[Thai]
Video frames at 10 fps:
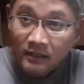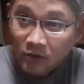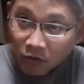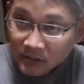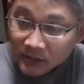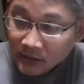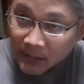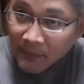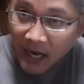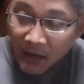กดส
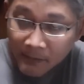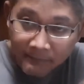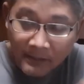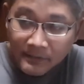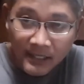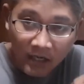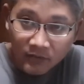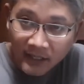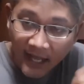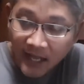มัครเข้าไปเป็นเพื่อนเราใน
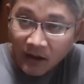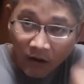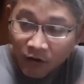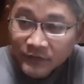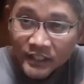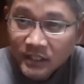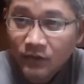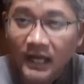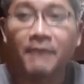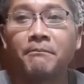ไลน์ Official
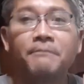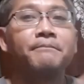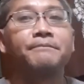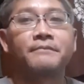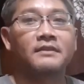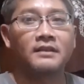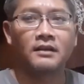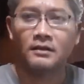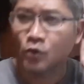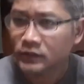นะครับ
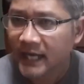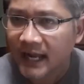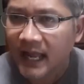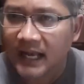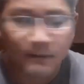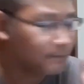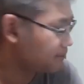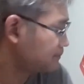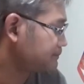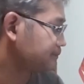กดยังไงครับ
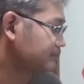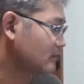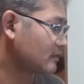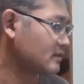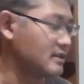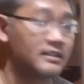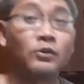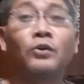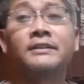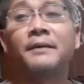โท
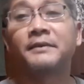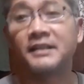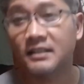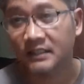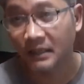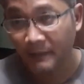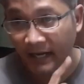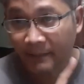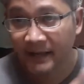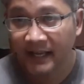รศัพท์เครื่องหนึ่งเปิดแอ
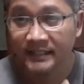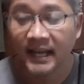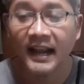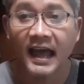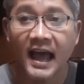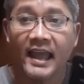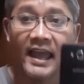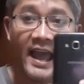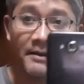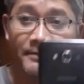ปพลิเคชัน Line แอ
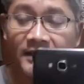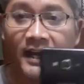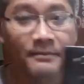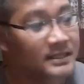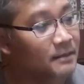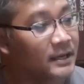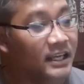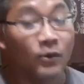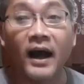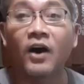ดเพื่อนมันจะมี
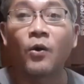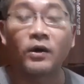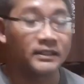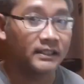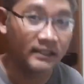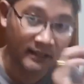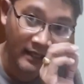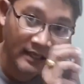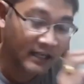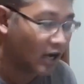QR code ขึ้น
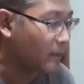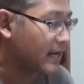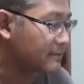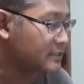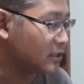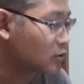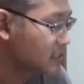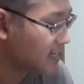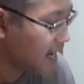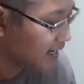เข้าไปรับสื่อโฆษณาใน